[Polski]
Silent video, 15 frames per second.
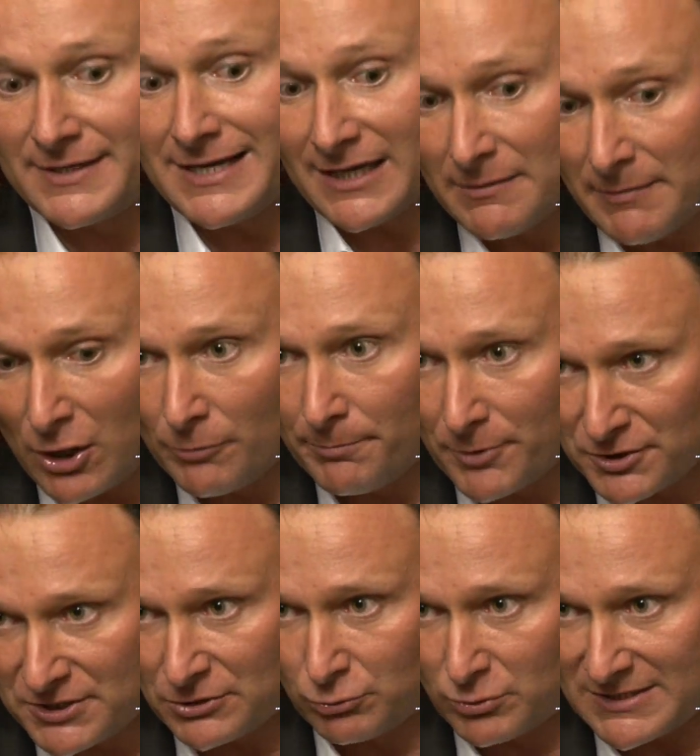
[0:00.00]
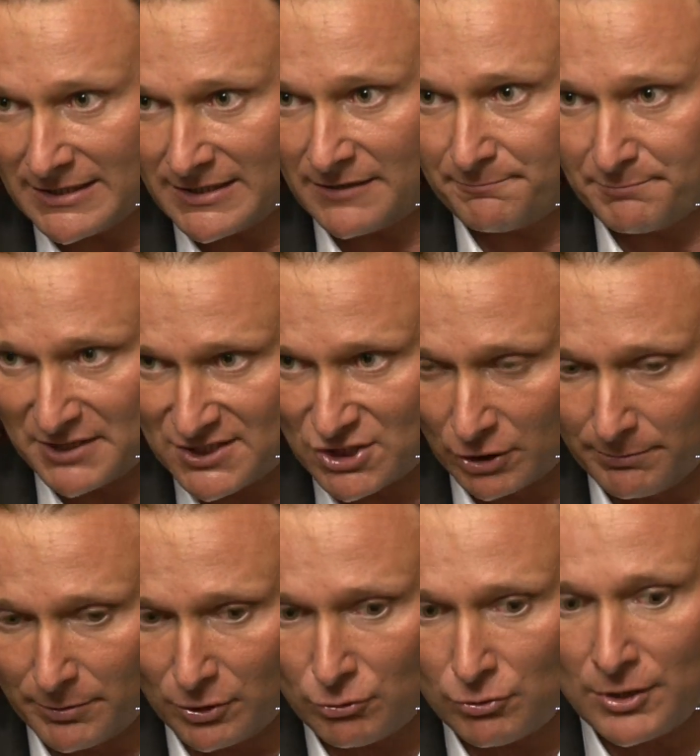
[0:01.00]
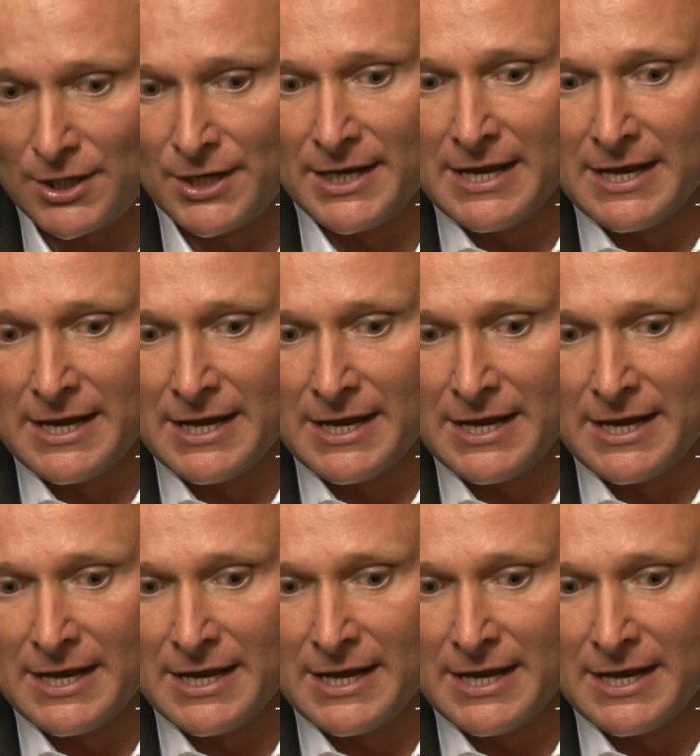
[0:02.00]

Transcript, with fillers: jaki mają proces odchudzania przed sobą,